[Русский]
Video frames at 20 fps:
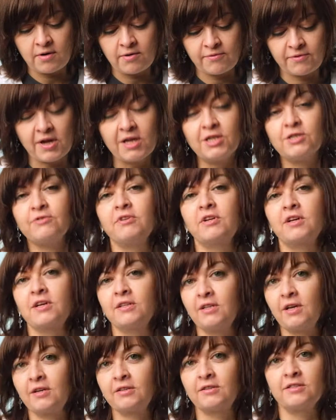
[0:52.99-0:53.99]
в качестве
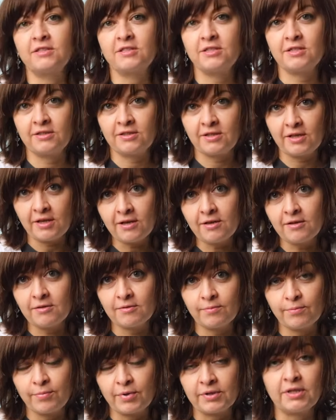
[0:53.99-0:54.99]
контактной среды
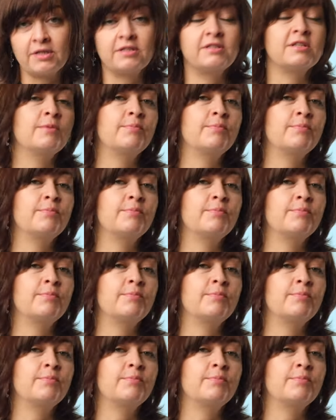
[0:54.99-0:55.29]
под эти